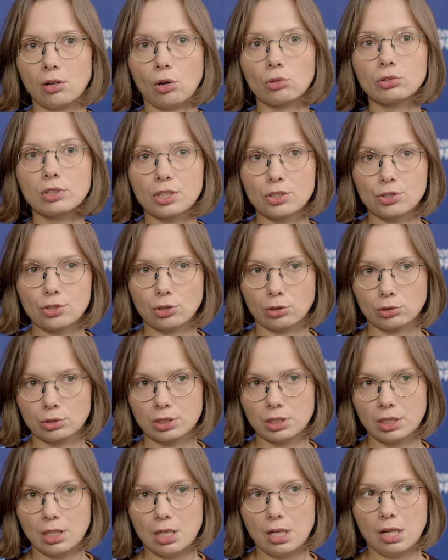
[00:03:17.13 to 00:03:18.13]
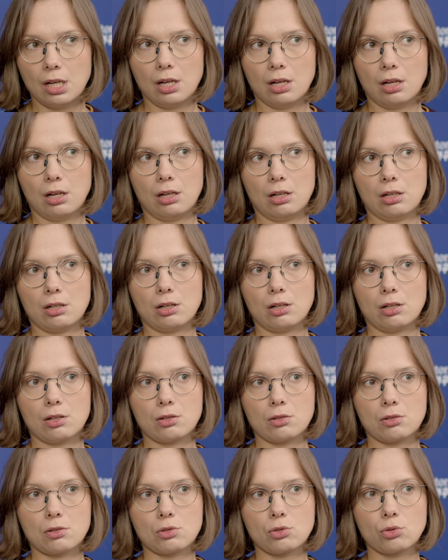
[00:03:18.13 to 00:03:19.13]
odejść od
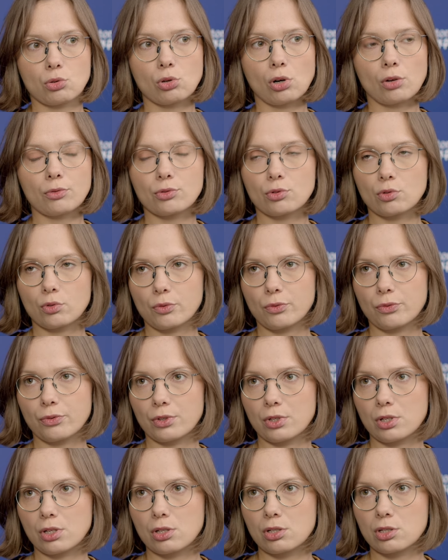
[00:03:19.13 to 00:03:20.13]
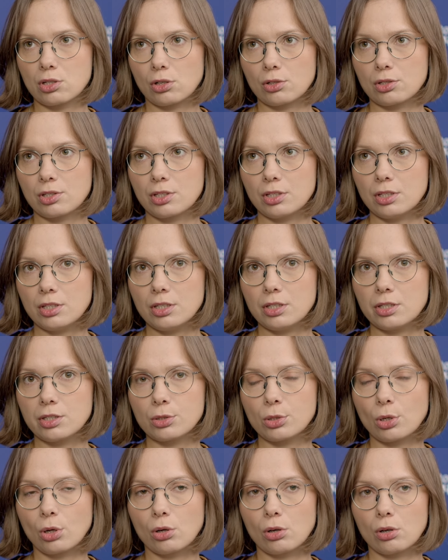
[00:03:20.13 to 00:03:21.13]
e, surowców e, z Rosji
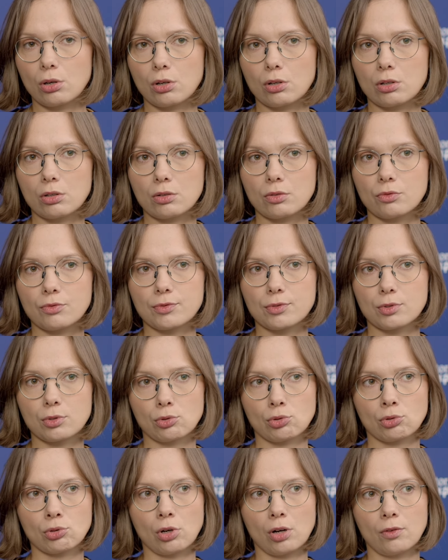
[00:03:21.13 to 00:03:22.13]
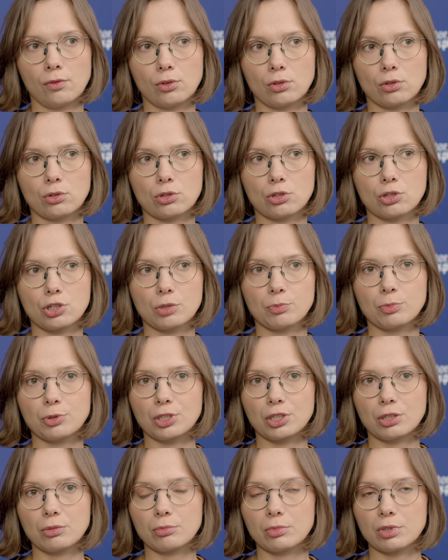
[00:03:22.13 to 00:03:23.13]
i to w stosunkowo
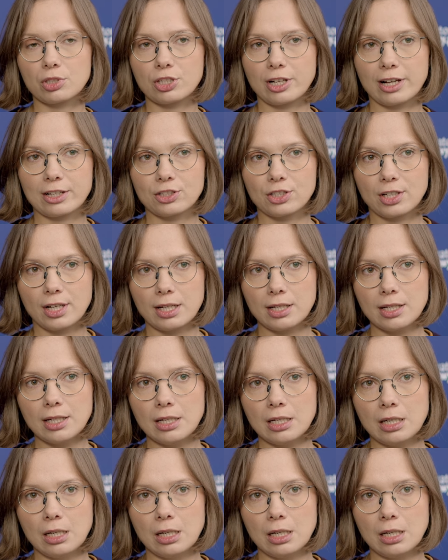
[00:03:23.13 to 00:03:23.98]
szybkim czasie.